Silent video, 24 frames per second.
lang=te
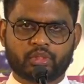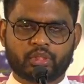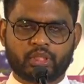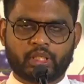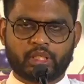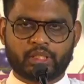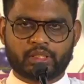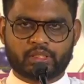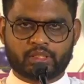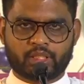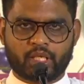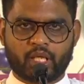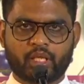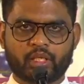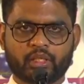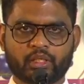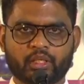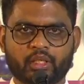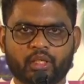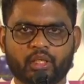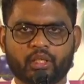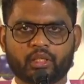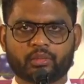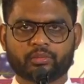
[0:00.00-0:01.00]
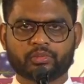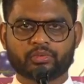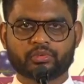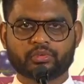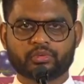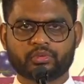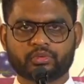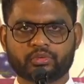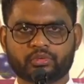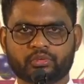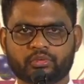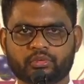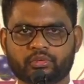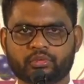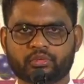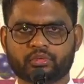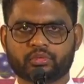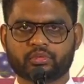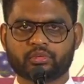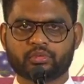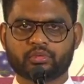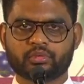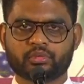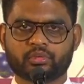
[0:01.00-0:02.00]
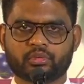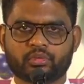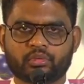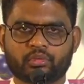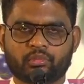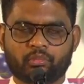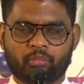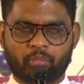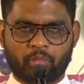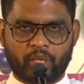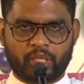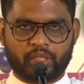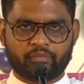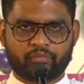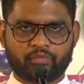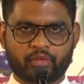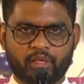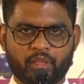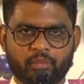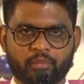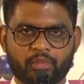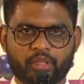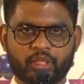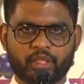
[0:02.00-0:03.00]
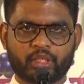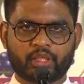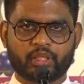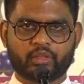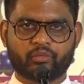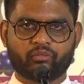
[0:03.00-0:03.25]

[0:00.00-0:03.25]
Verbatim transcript: ఈ సాయంకాలపు మై ఫ్యామిలీ